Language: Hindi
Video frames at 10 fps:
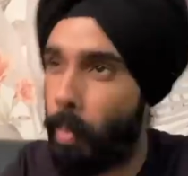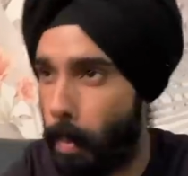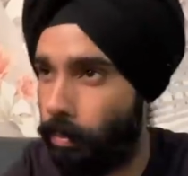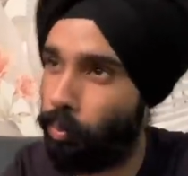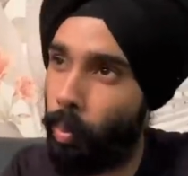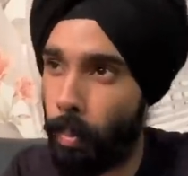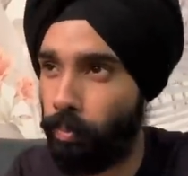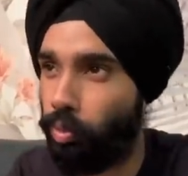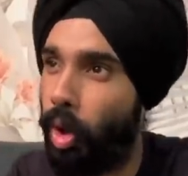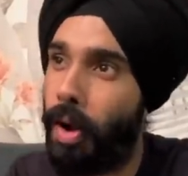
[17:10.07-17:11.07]
हम्म,
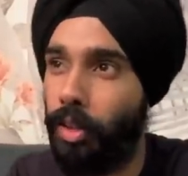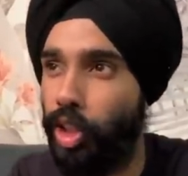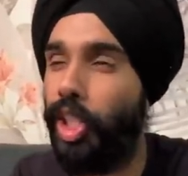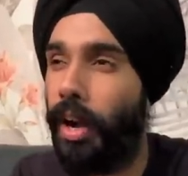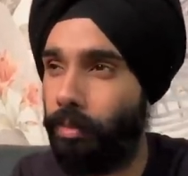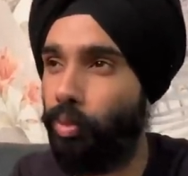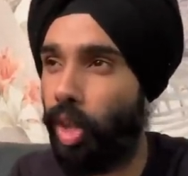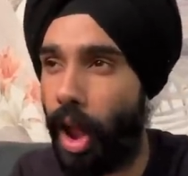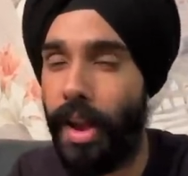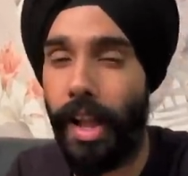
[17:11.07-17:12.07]
ठीक है
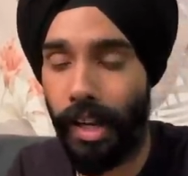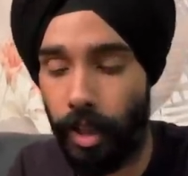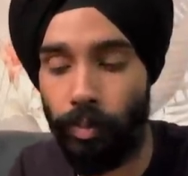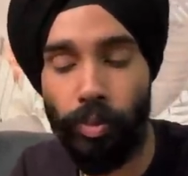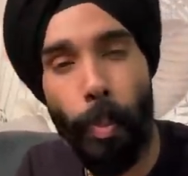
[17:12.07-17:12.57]
समझ आया कर